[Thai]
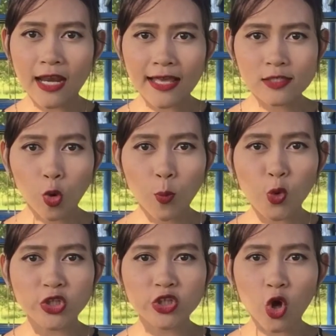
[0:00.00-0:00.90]
และส่ง
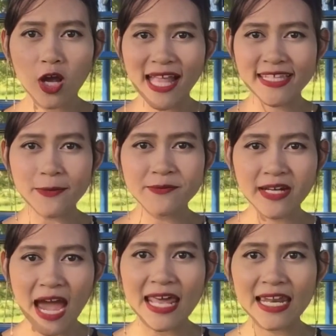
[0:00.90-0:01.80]
ผลต่อการ
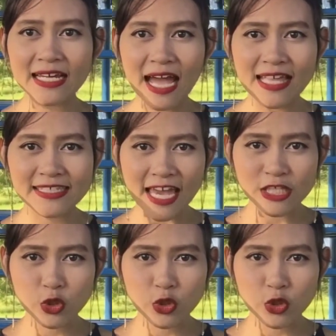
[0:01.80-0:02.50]
ทำงาน และการใช้